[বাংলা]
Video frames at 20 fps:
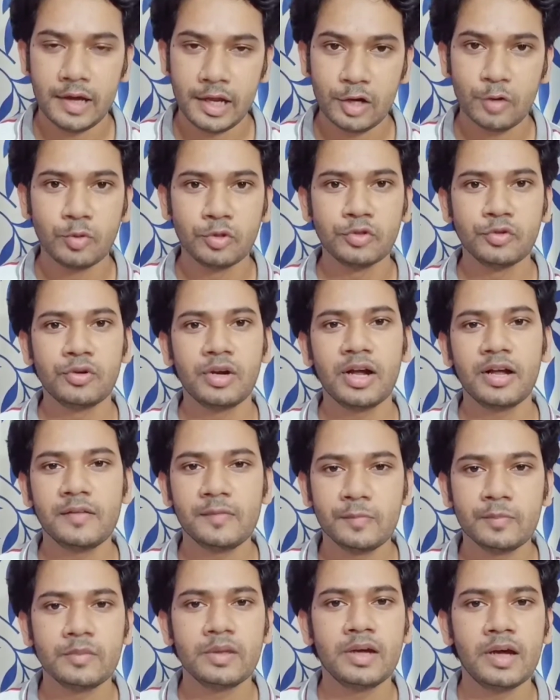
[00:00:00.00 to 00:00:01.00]
হ্যালো বন্ধুরা
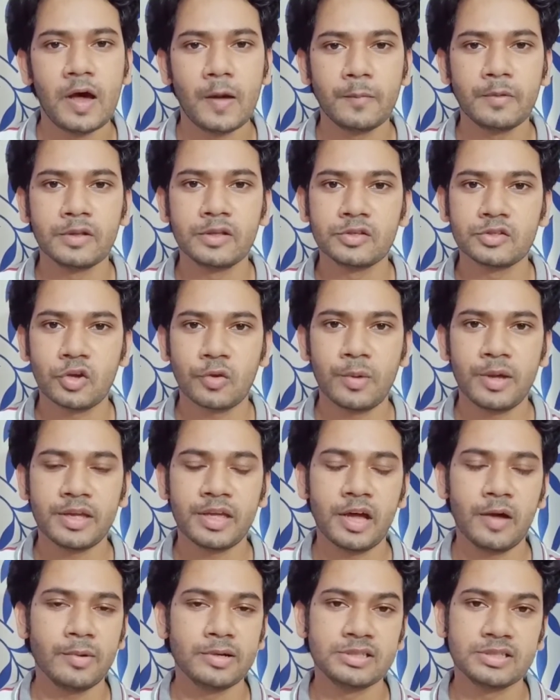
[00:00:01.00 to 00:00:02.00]
আপনাদের
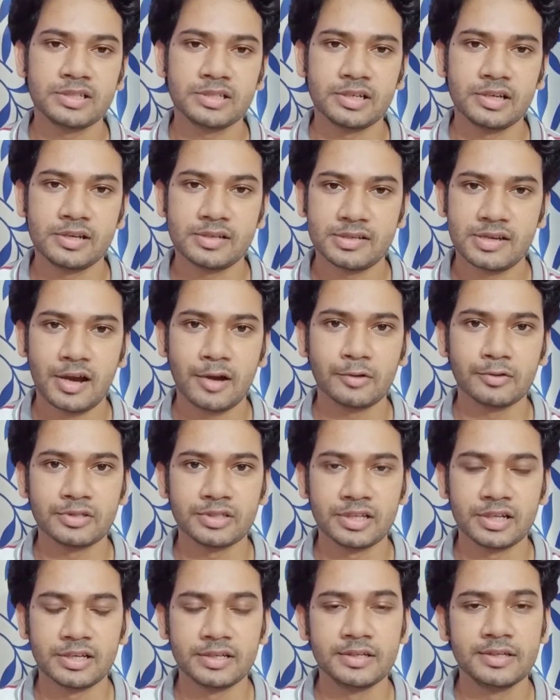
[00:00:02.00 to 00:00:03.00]
সবাইকে আমার চ্যানেলে স্বাগত
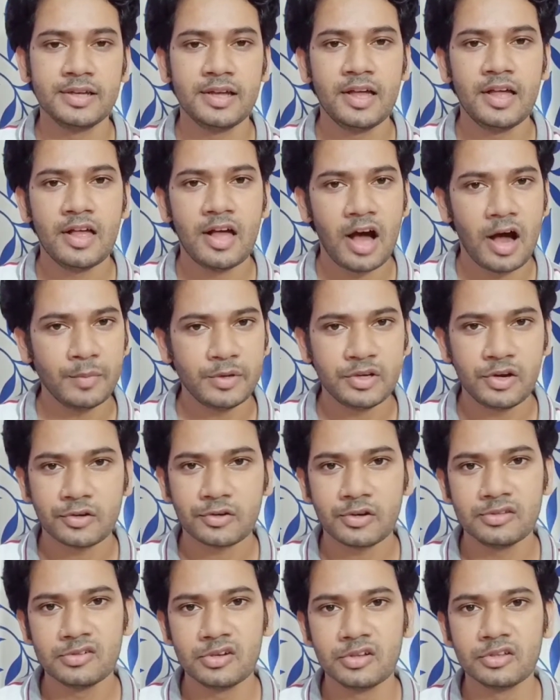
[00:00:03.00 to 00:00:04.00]
জানাই আমি
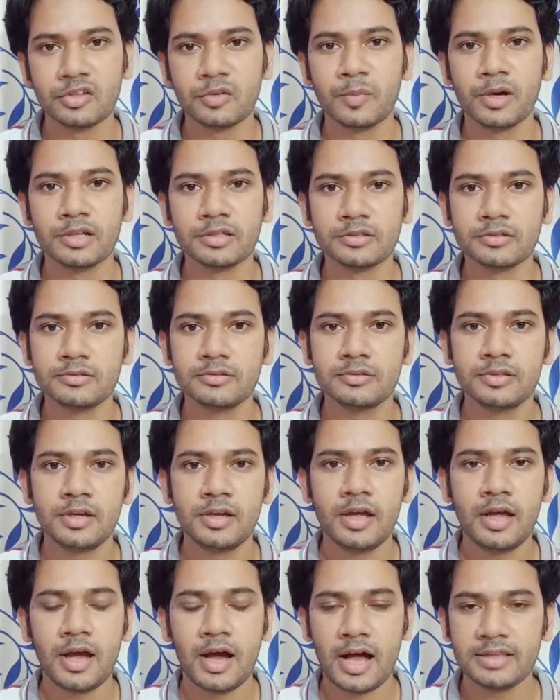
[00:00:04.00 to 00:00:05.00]
ডক্টর জয়ন্ত মাহাতো
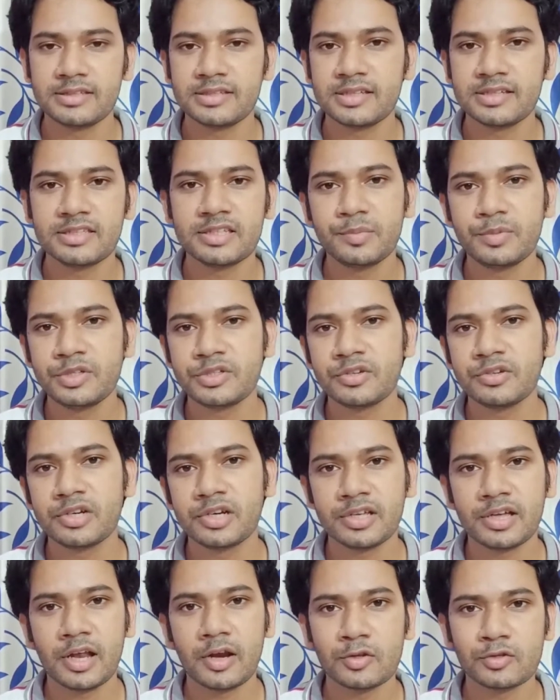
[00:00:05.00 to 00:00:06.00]
আজকে যে বিষয়টা
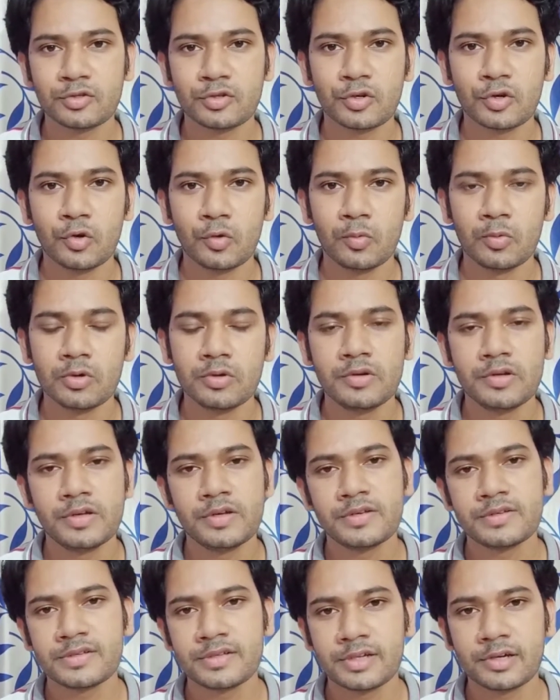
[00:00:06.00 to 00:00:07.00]
নিয়ে আলোচনা করব
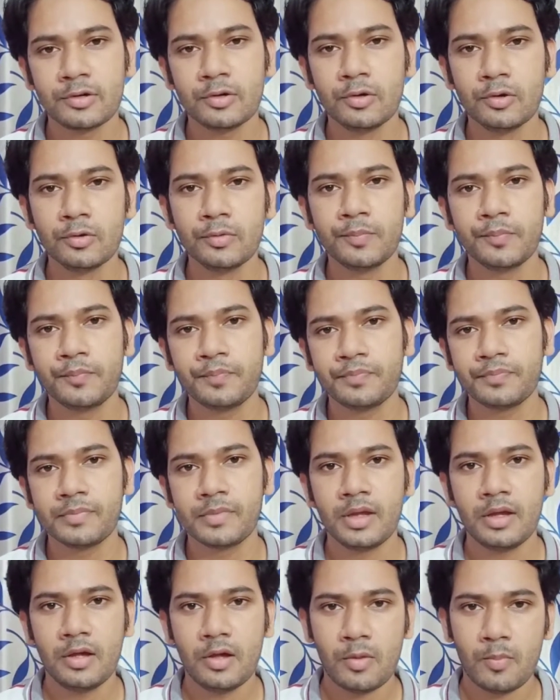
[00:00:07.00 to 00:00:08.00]
সেটা হলো
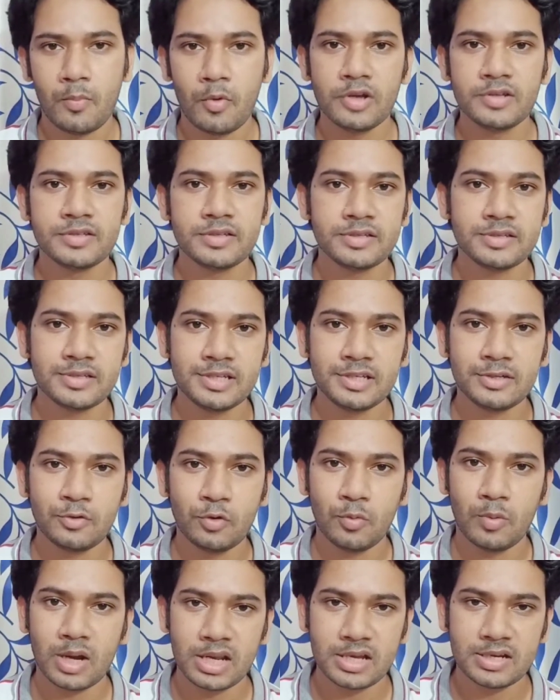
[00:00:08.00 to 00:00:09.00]
পলিসিস্টিক
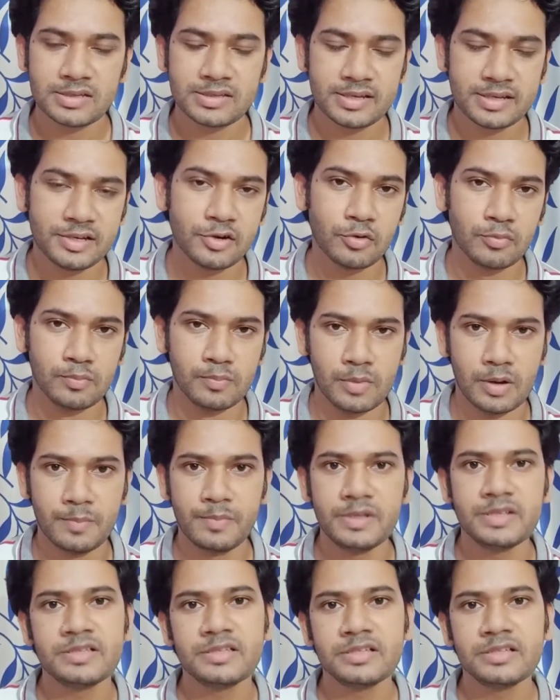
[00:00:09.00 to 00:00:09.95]
ওভারিয়ান সিন্ড্রোম বা